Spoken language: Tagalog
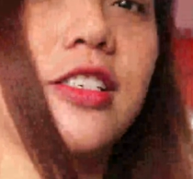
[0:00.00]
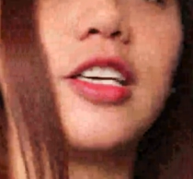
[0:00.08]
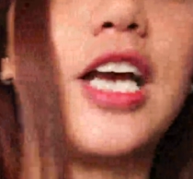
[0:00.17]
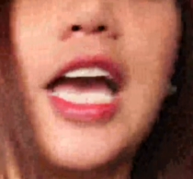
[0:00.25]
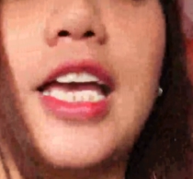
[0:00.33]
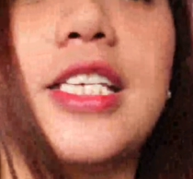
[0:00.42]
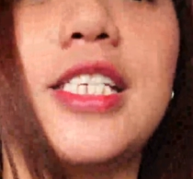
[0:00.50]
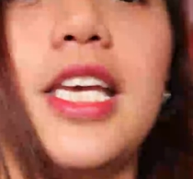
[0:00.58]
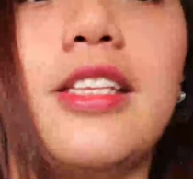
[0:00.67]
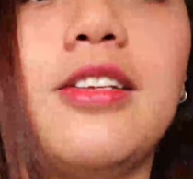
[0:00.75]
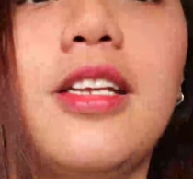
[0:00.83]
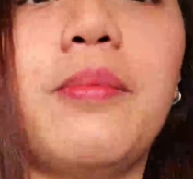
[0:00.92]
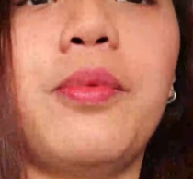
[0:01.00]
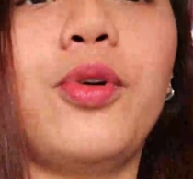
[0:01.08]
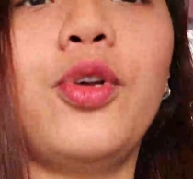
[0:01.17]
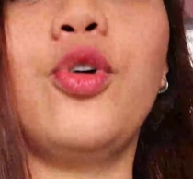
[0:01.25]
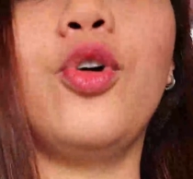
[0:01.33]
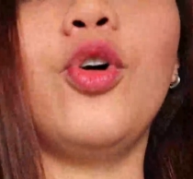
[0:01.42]
So guys, ito na po
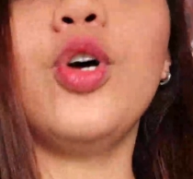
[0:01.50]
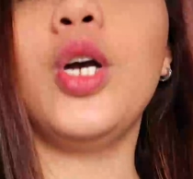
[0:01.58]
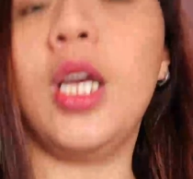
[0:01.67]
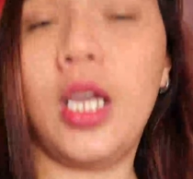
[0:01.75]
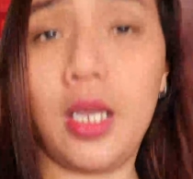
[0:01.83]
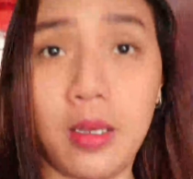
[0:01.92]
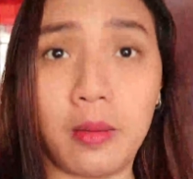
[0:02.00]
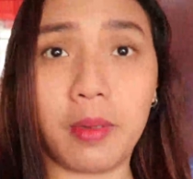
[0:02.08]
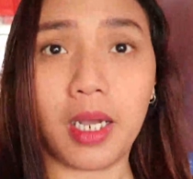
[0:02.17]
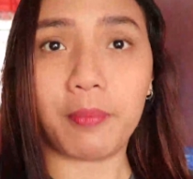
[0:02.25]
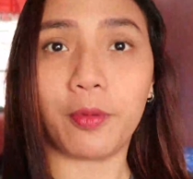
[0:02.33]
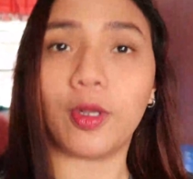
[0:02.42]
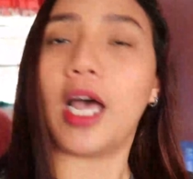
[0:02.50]
yung mga